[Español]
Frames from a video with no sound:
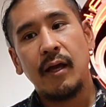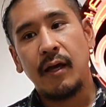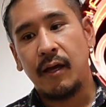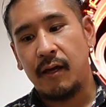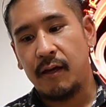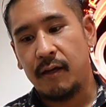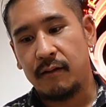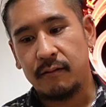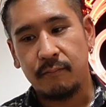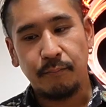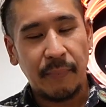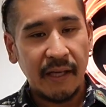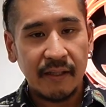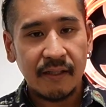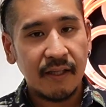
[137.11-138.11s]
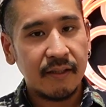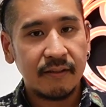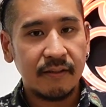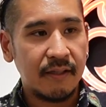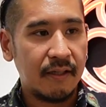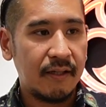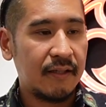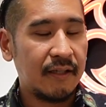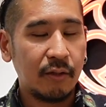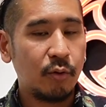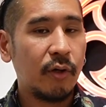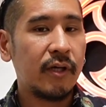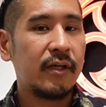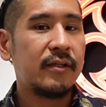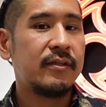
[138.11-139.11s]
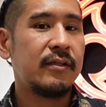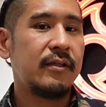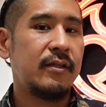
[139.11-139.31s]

en páginas de, tatuajes